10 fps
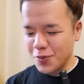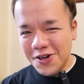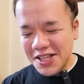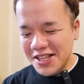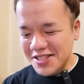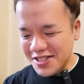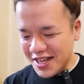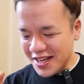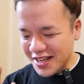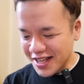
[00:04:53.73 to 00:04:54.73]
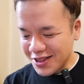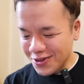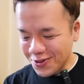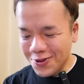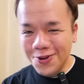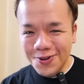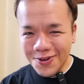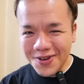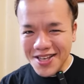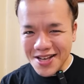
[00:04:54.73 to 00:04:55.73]
これでですねやっと心
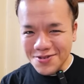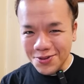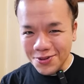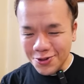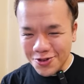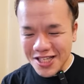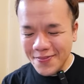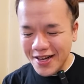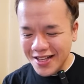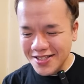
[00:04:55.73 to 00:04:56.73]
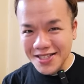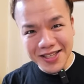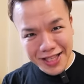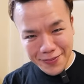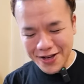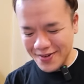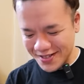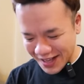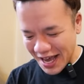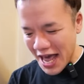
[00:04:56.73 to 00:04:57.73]
置きなくの殿様ランチ食べれま
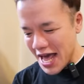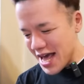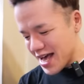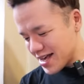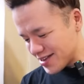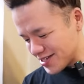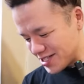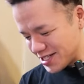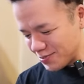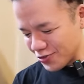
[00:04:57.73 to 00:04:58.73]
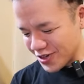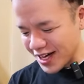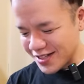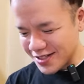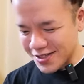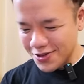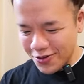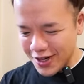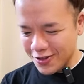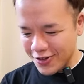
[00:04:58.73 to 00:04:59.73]
すね。よし、もうガッツ
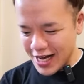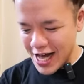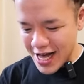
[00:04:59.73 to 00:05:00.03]
こう。あとは